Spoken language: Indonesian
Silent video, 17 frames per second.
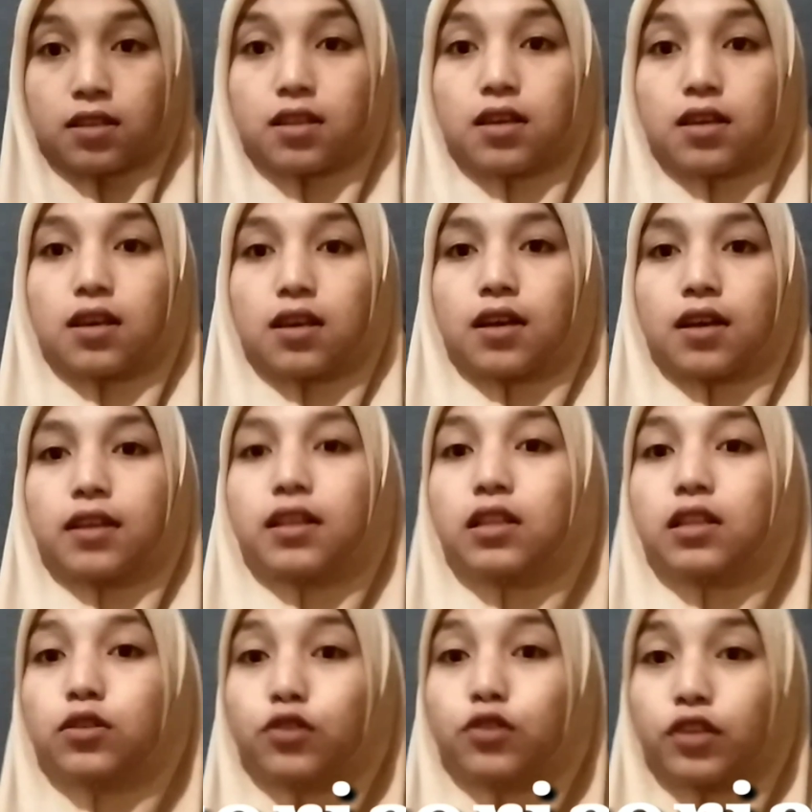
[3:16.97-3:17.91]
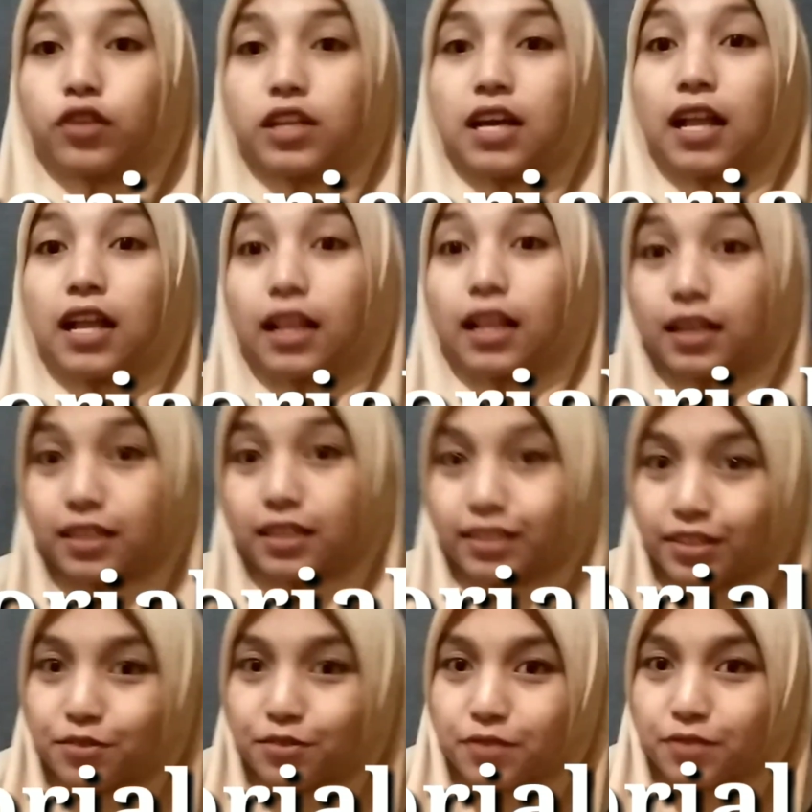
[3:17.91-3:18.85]
Nah, di tutorial
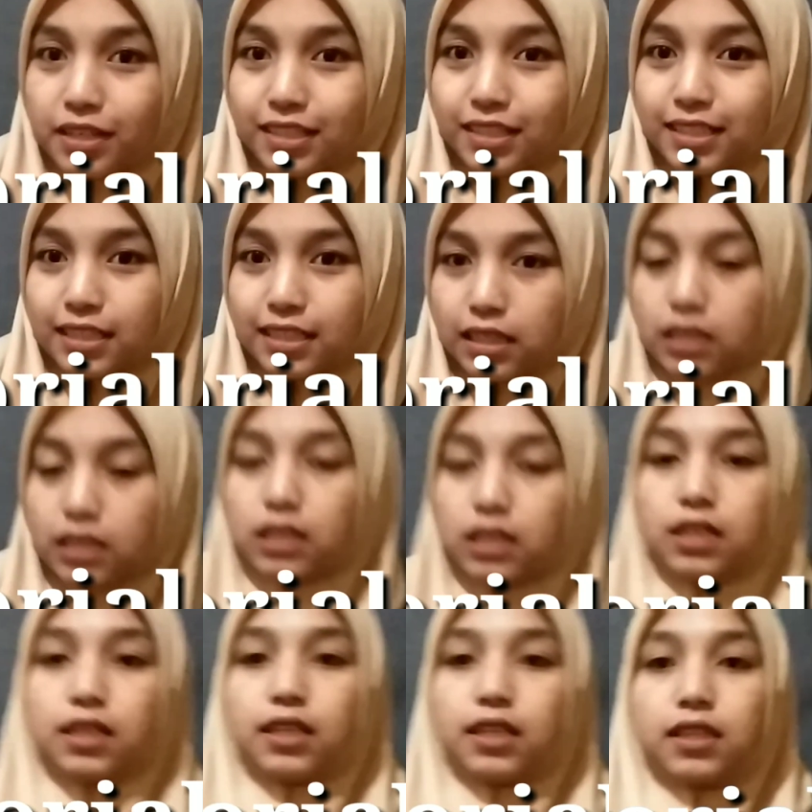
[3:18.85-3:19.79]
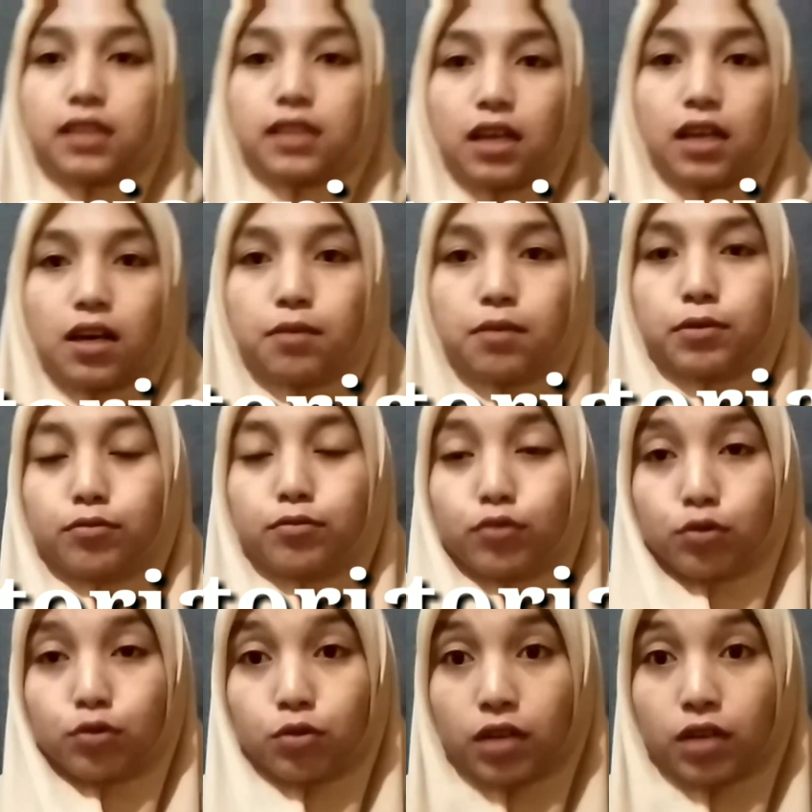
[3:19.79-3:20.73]
kedua ini kita
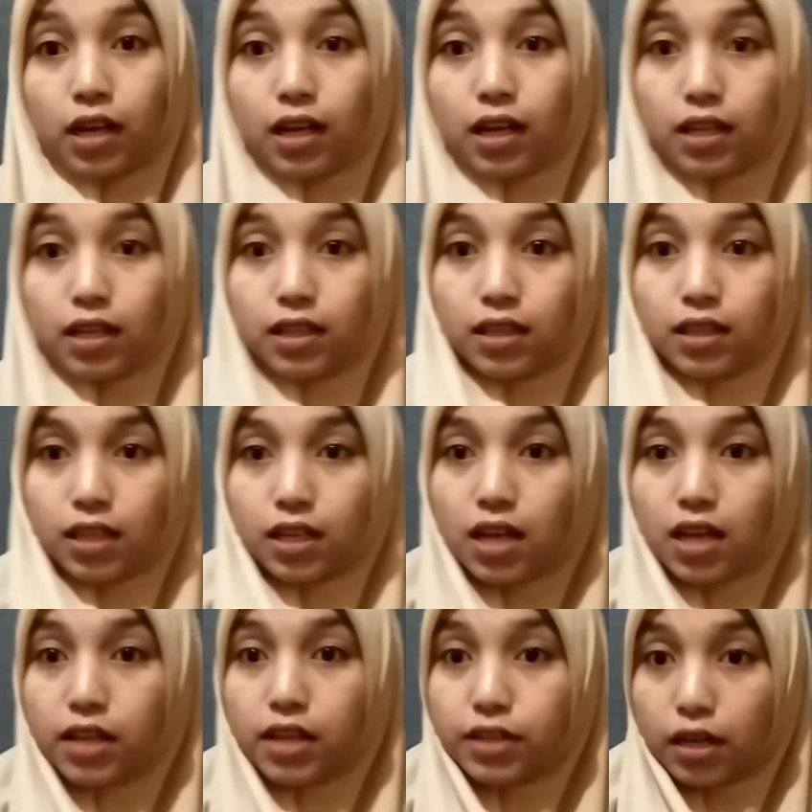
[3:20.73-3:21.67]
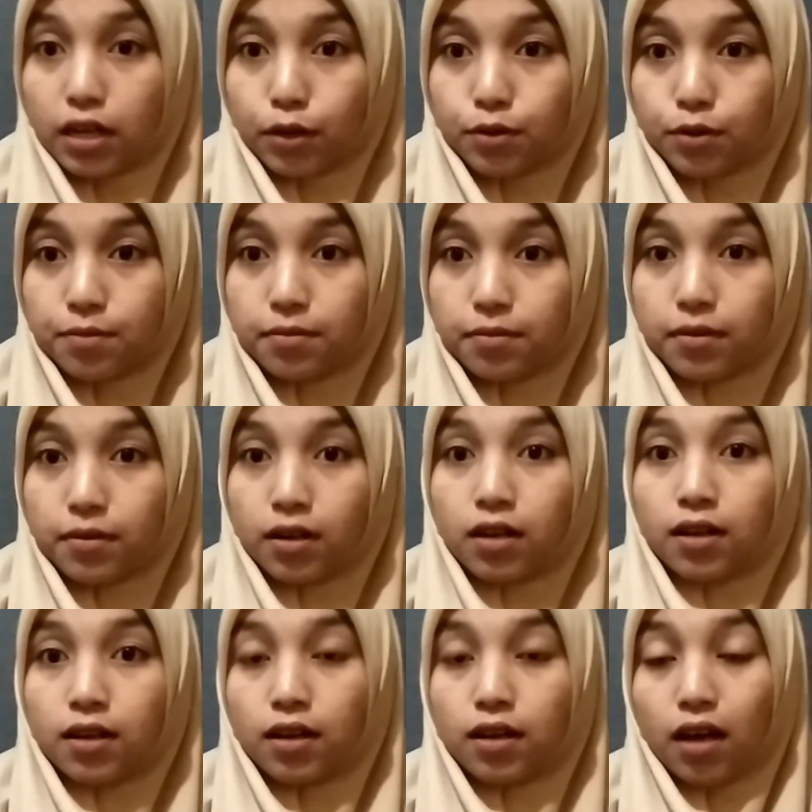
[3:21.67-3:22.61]
membutuhkan tiga jarum
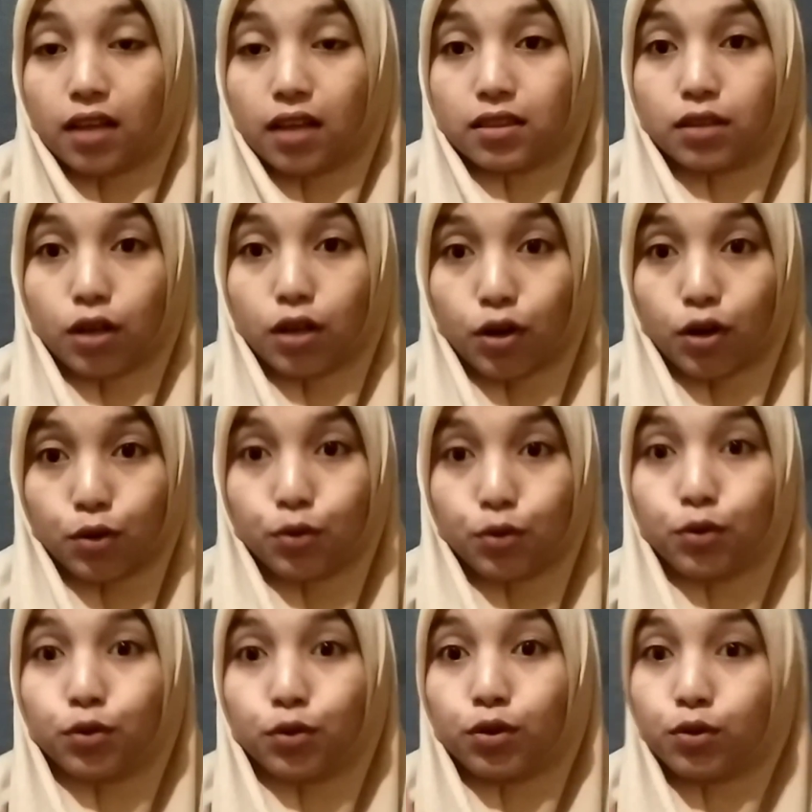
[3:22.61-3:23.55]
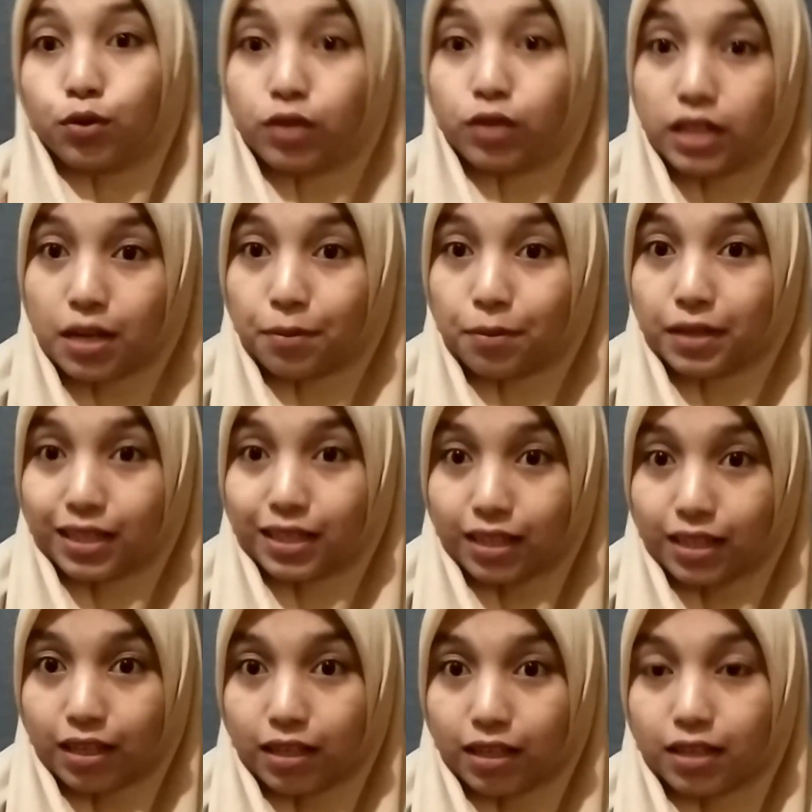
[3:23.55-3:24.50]
atau tiga
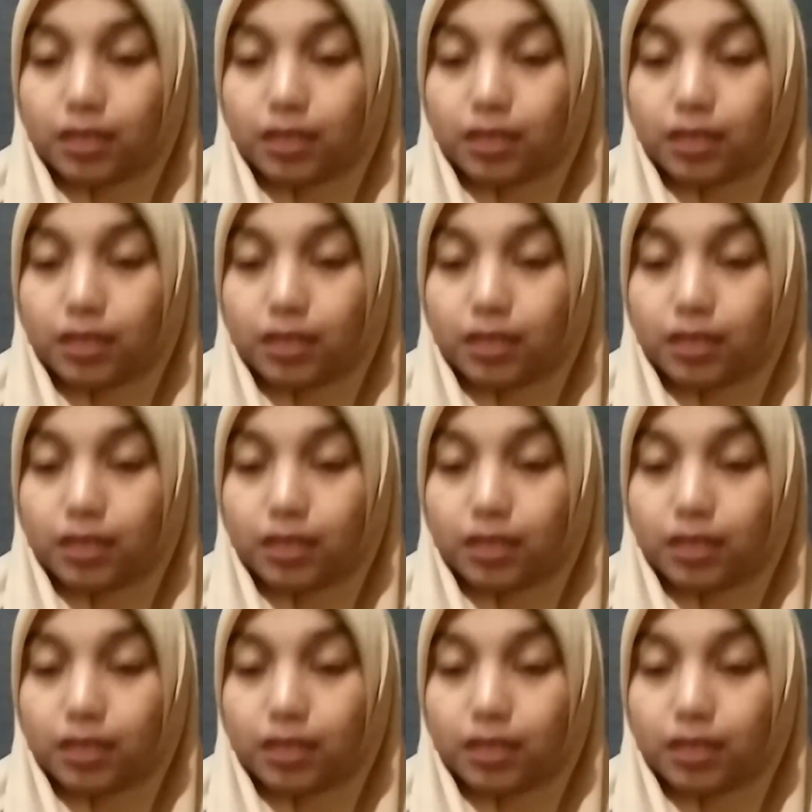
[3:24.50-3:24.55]
peniti.